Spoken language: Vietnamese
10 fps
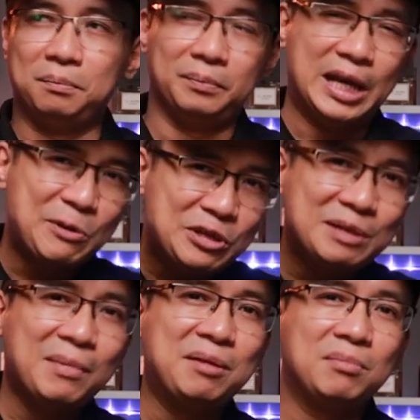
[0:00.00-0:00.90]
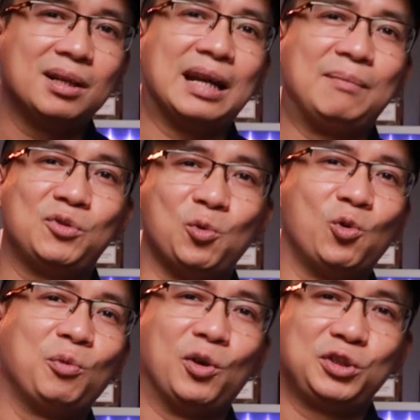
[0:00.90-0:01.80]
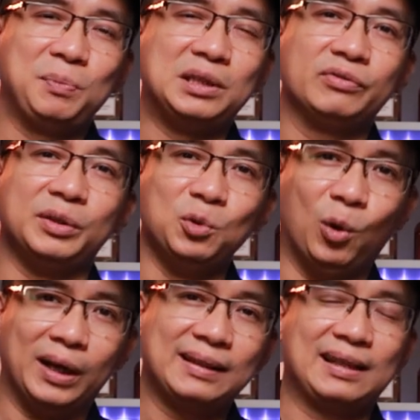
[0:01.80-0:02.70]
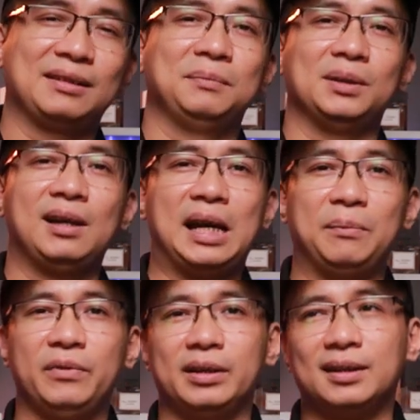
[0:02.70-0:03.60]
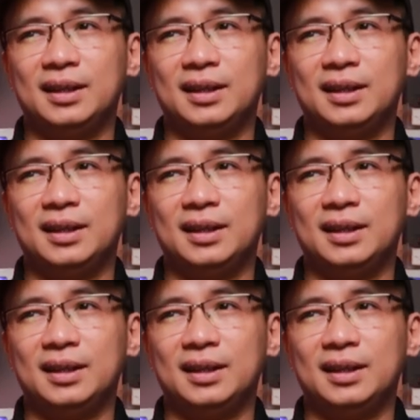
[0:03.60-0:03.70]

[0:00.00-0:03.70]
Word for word: nếu như mình mà được làm chủ Hugo Boss thì mình phải đuổi cái thằng mà nó làm về